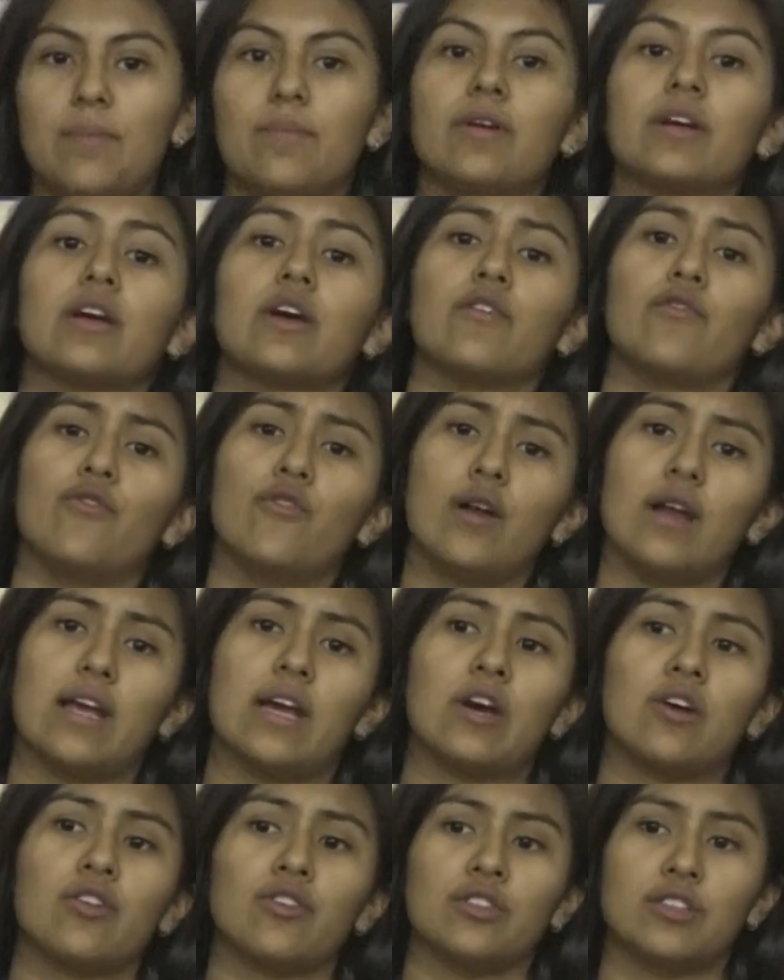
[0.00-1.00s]
porque fue el
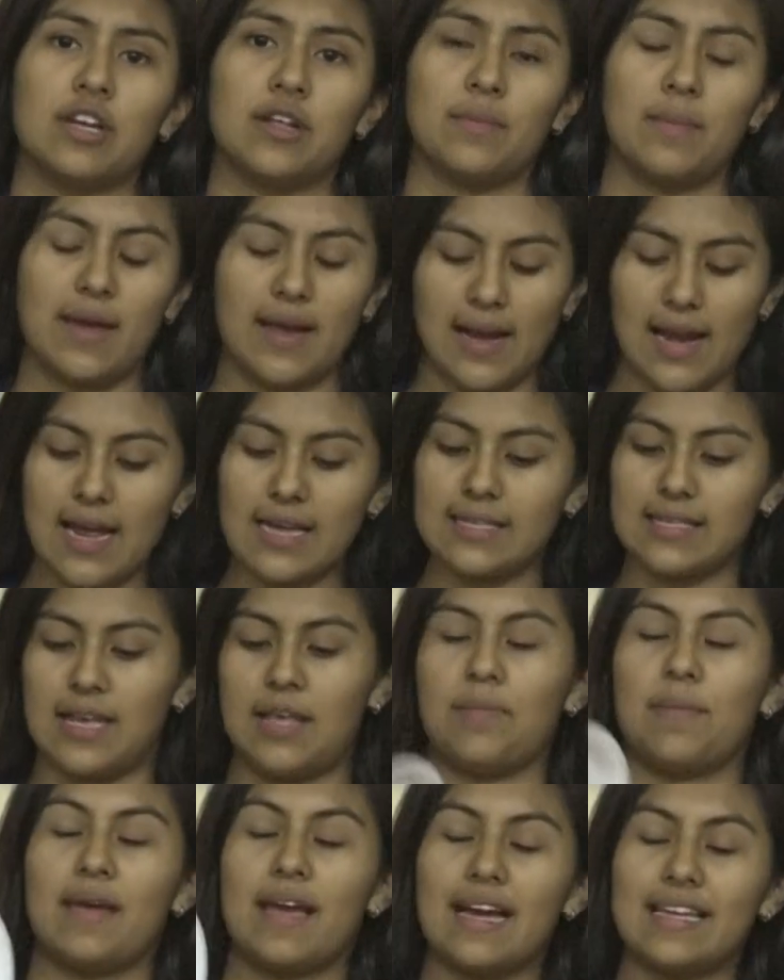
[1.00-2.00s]
que encontré en mi, clase,
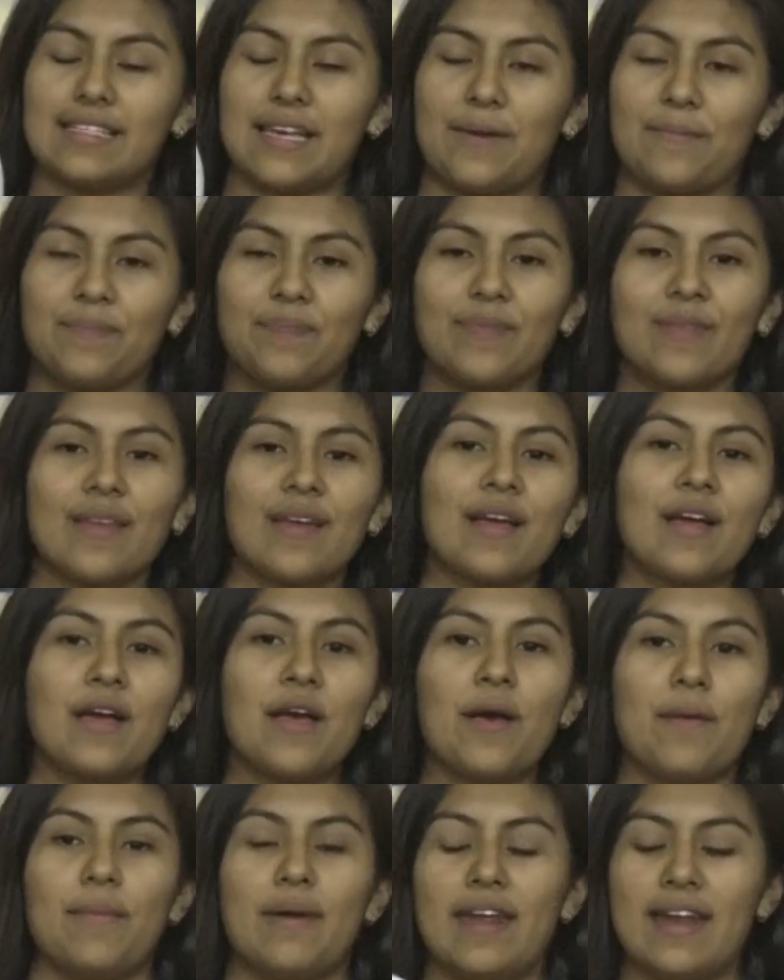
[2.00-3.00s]
en mi casa.
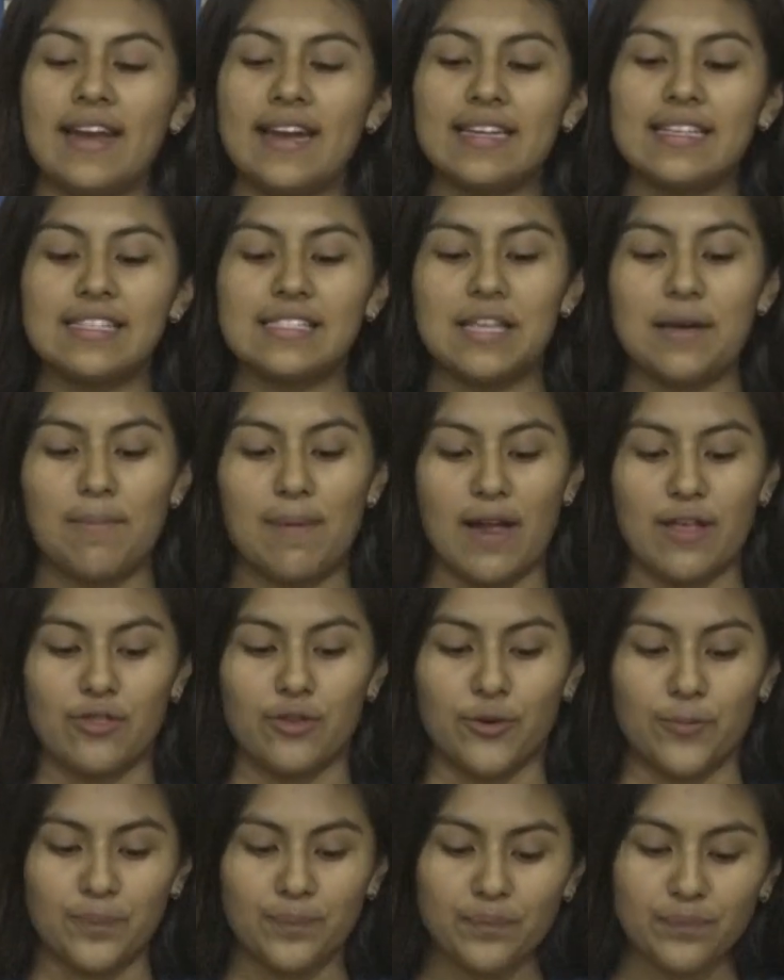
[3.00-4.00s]
Miren, es este
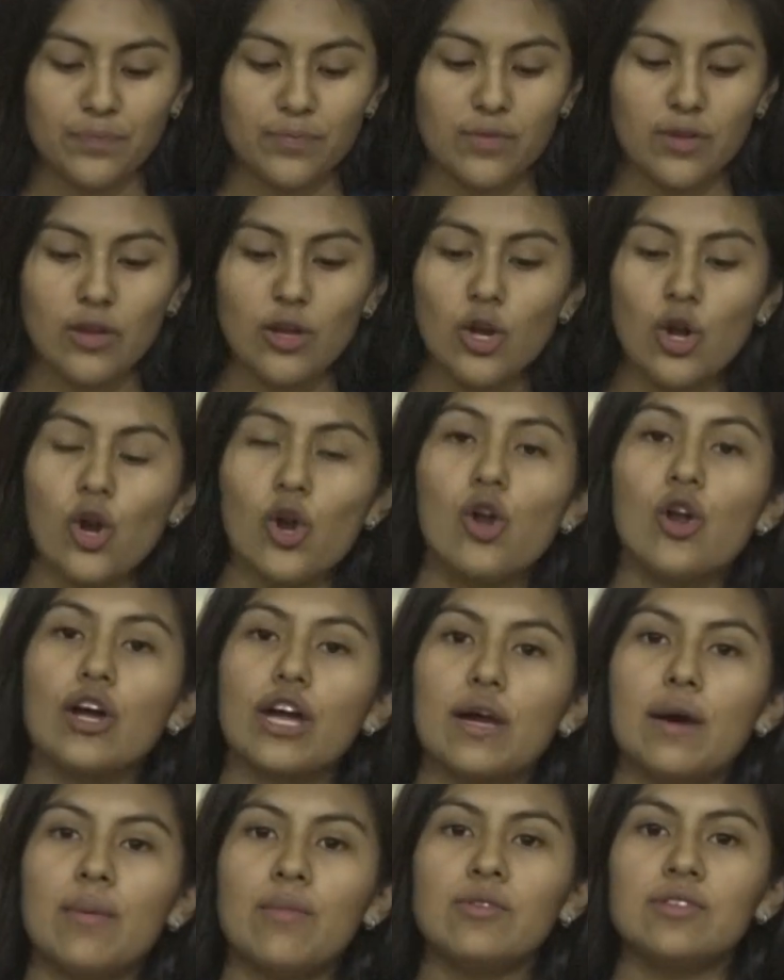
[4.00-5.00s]
plato. Lo
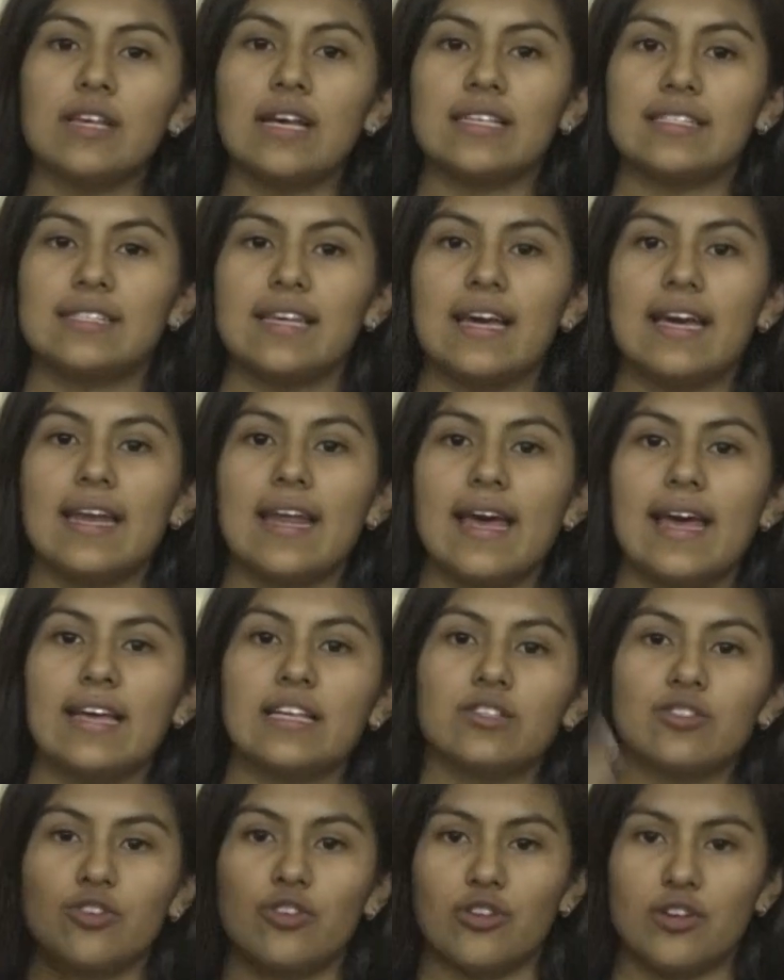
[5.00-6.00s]
que vamos a hacer
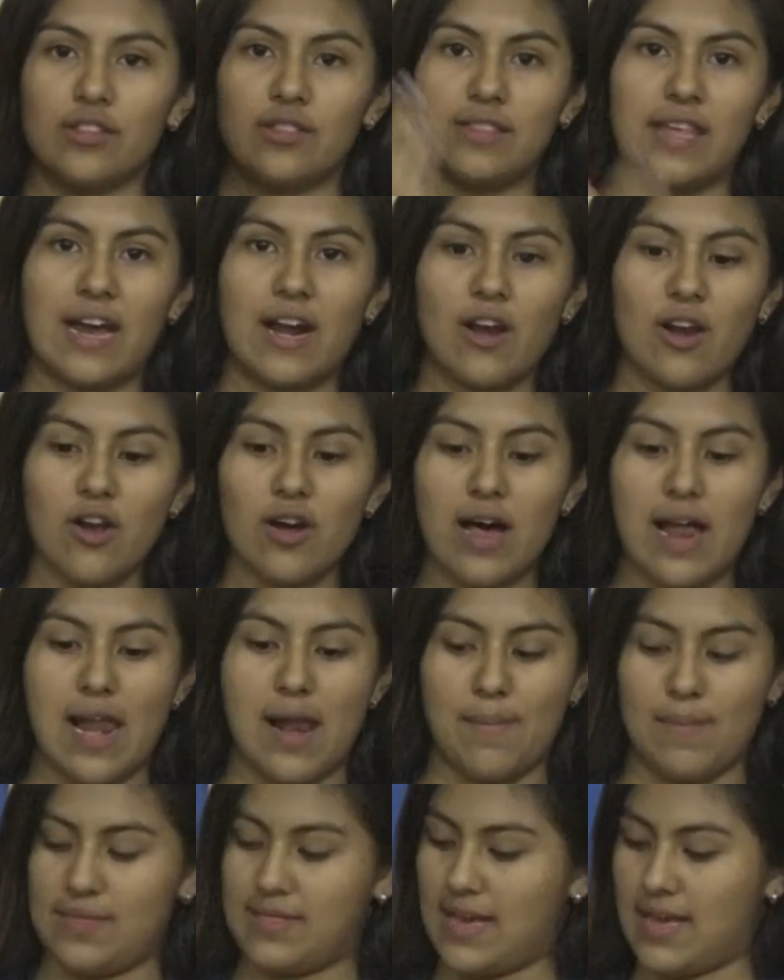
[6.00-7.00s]
es cortarlo a
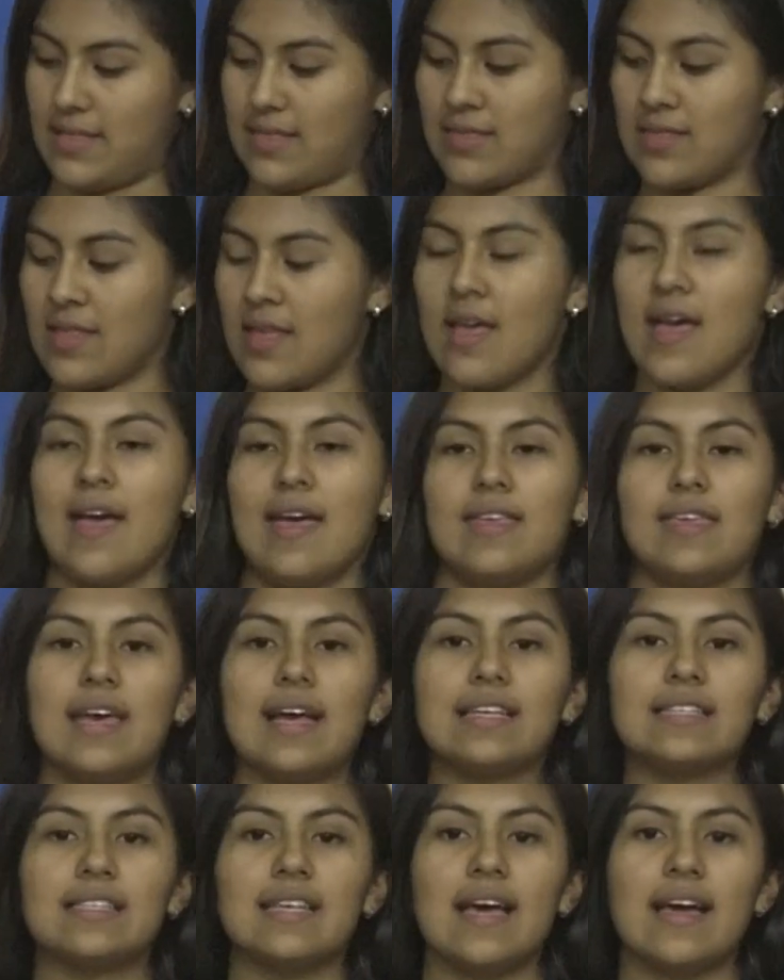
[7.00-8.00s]
la mitad
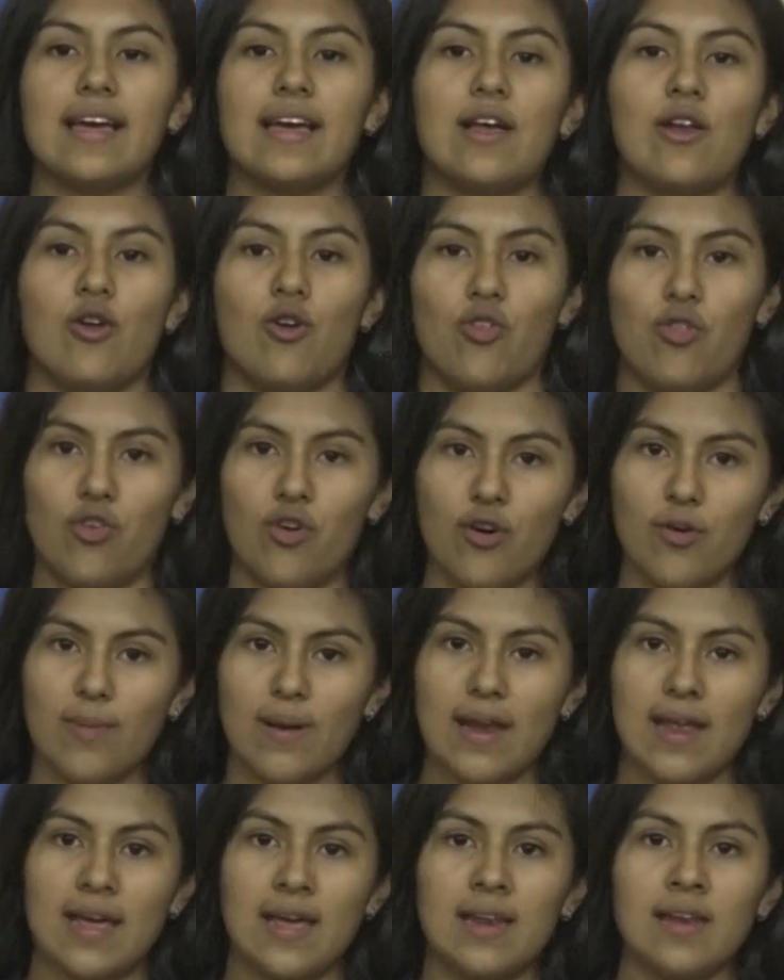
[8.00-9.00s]
ya sea que lo
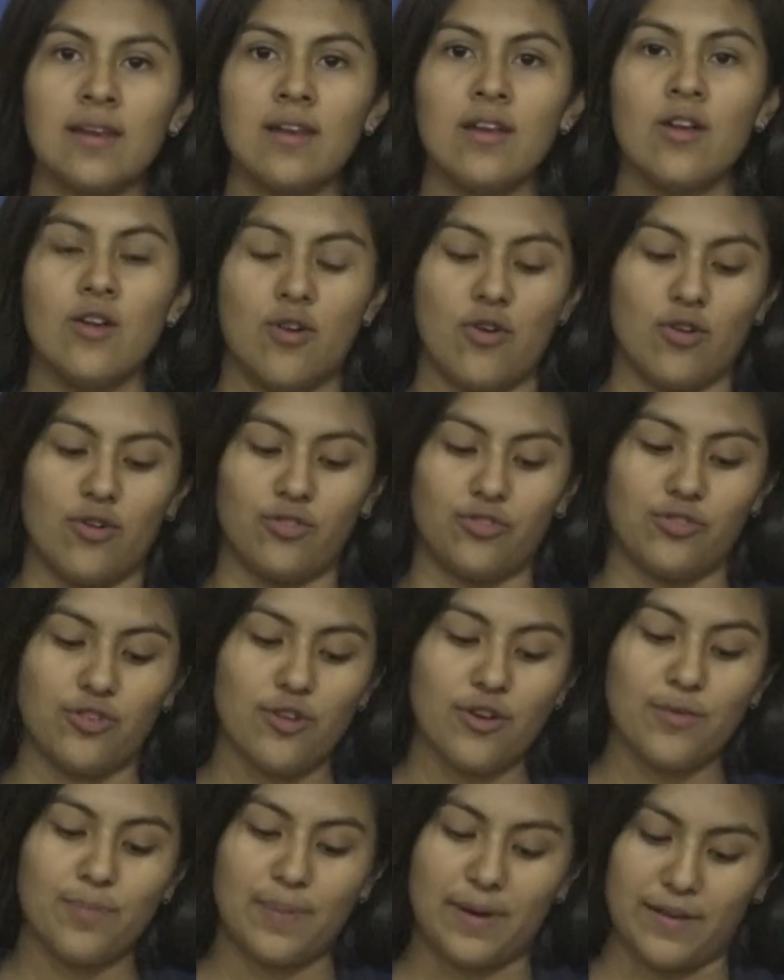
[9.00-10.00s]
doblen o yo
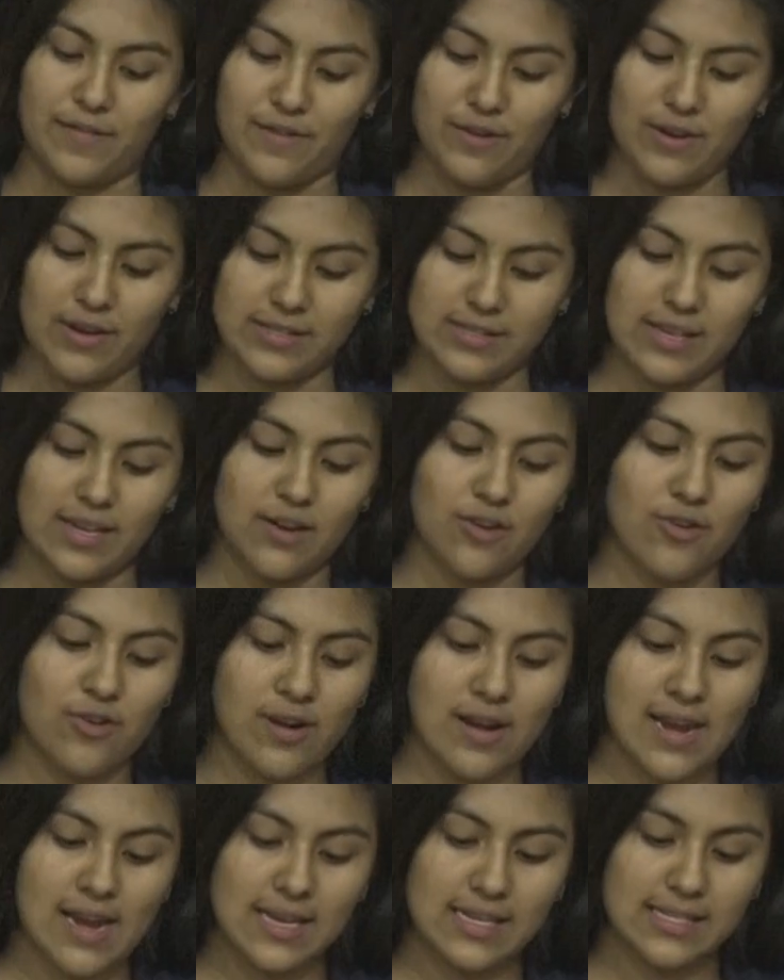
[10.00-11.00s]
lo prefiero hacer
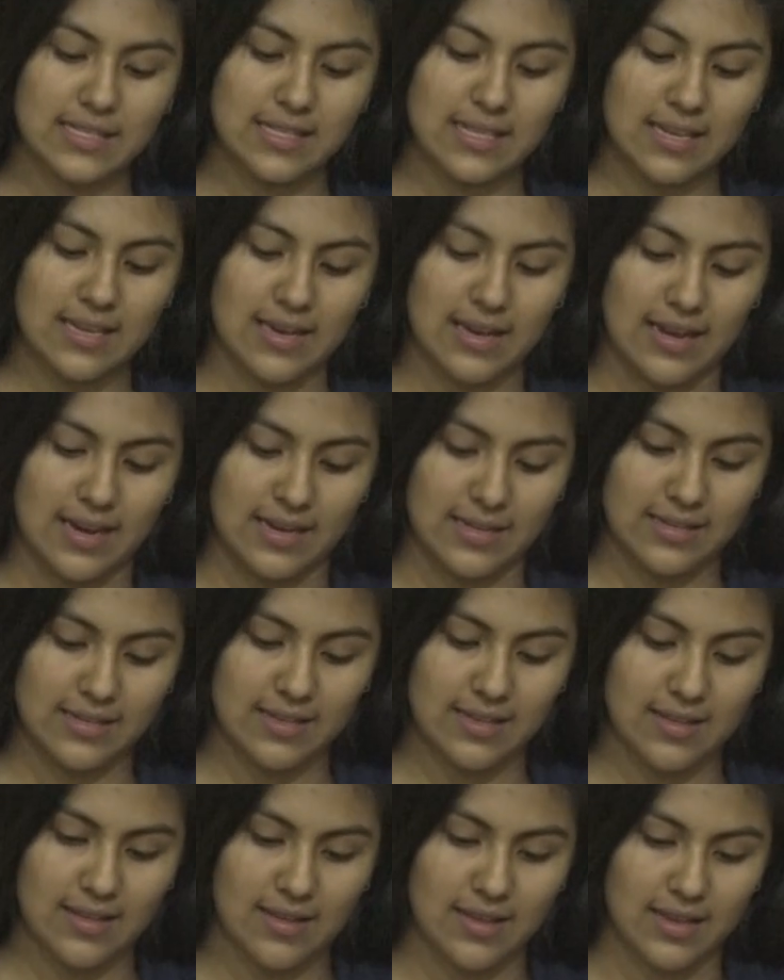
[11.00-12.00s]
con las tijeras.
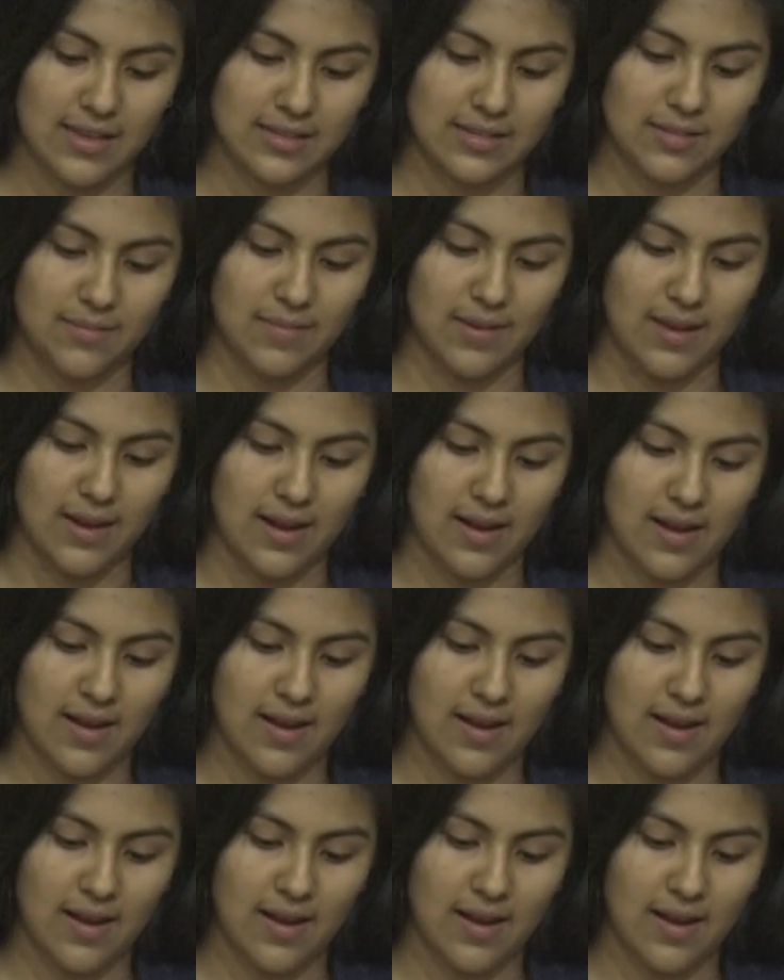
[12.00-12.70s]
Así miren.